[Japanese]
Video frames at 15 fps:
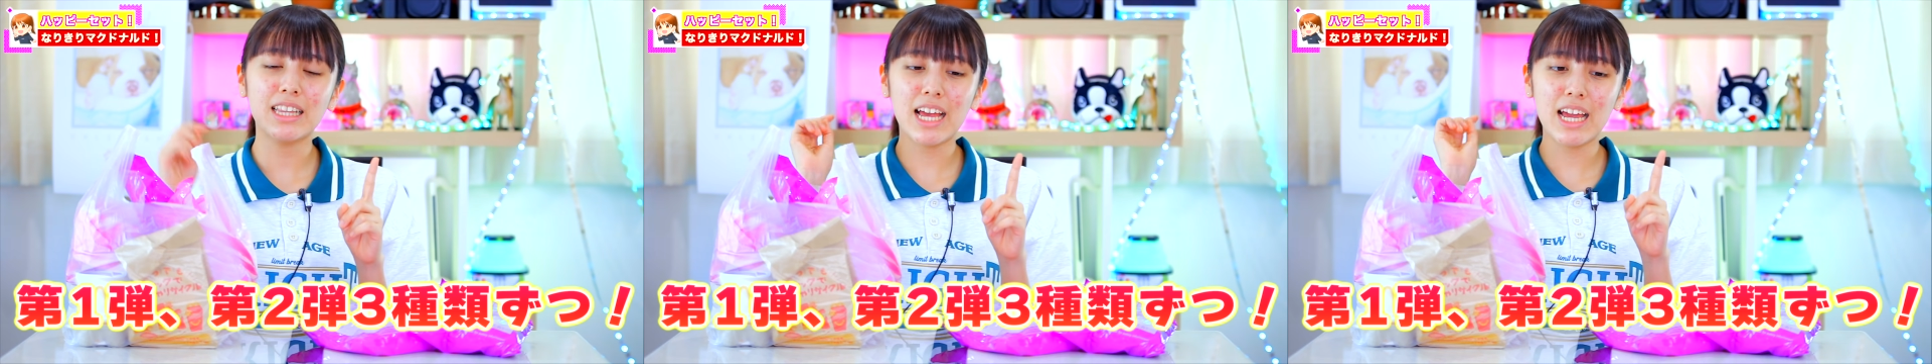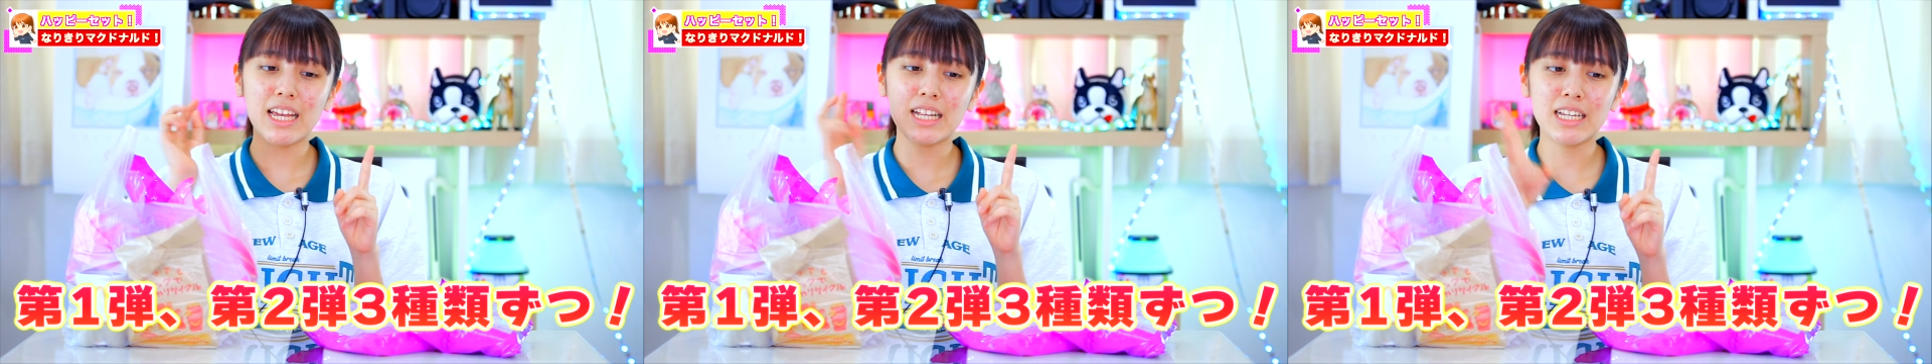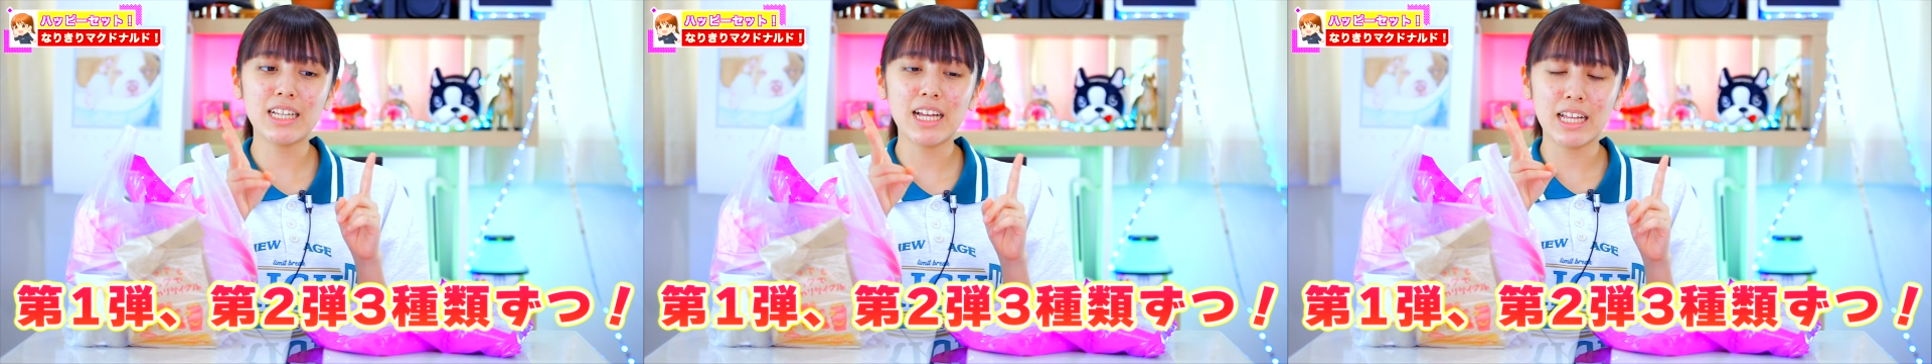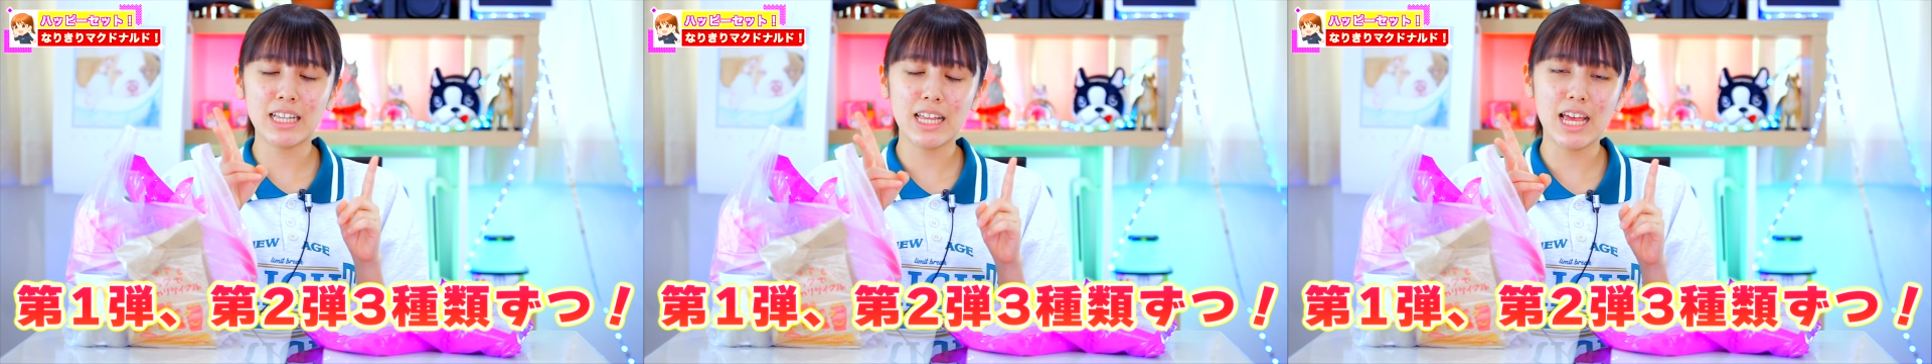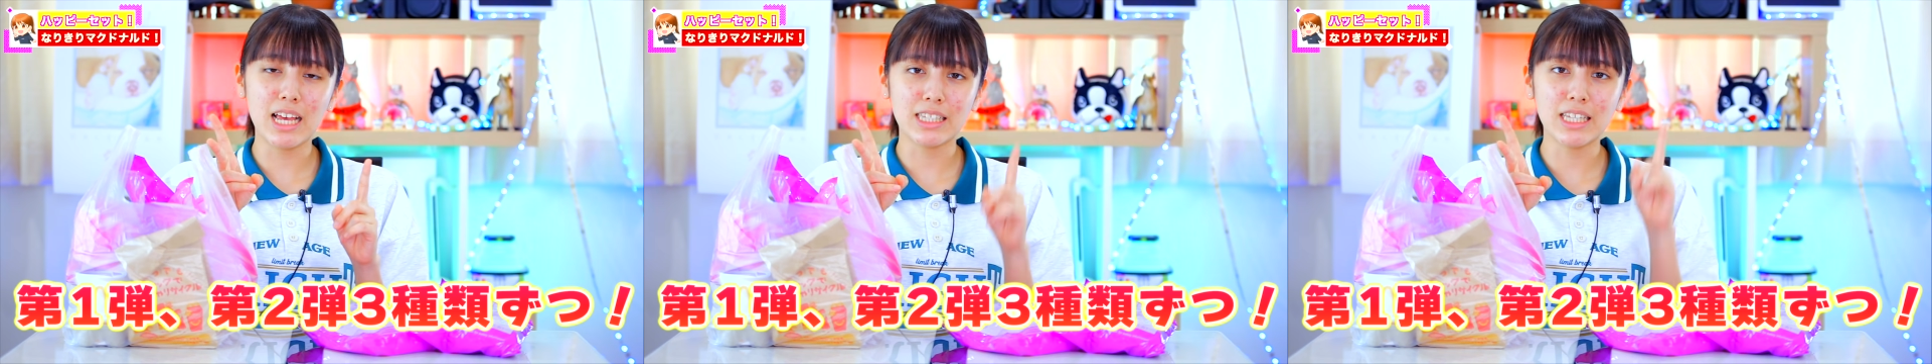んだいにだ
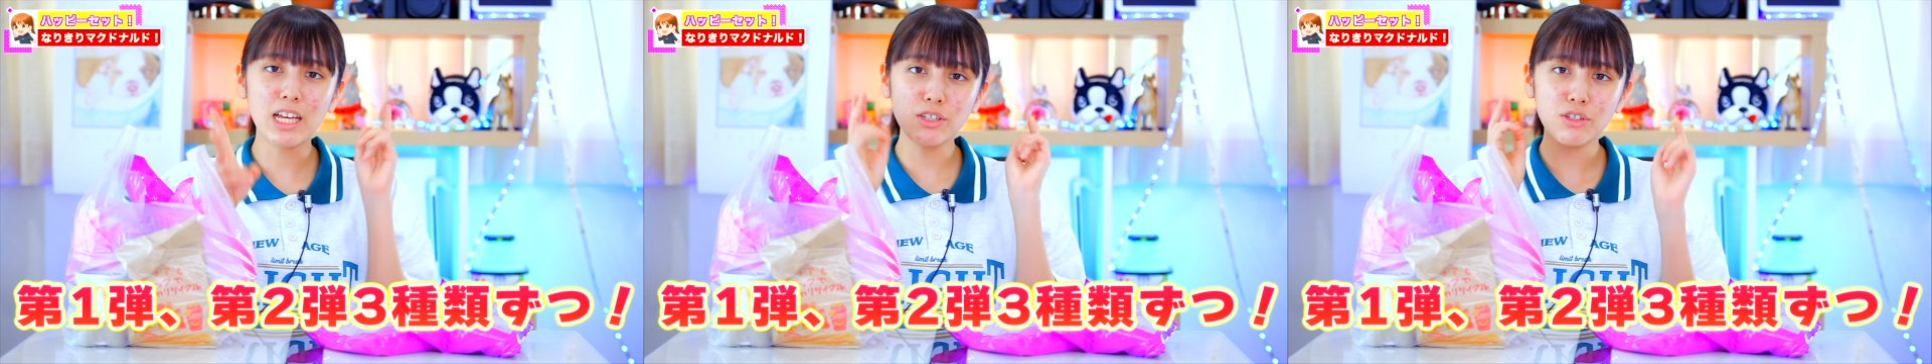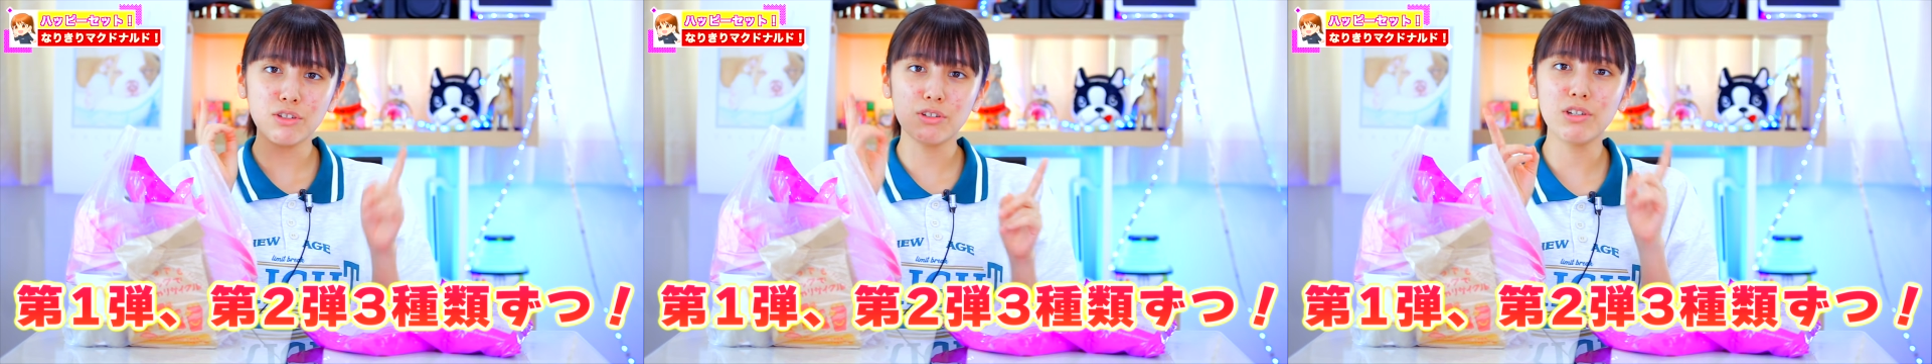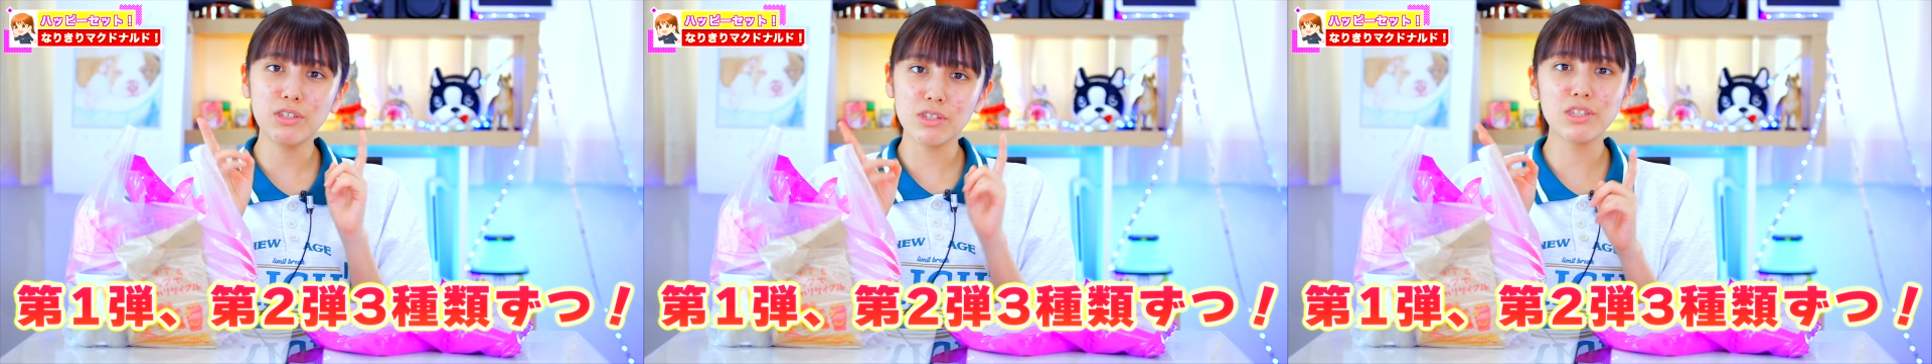んでさんしゅるい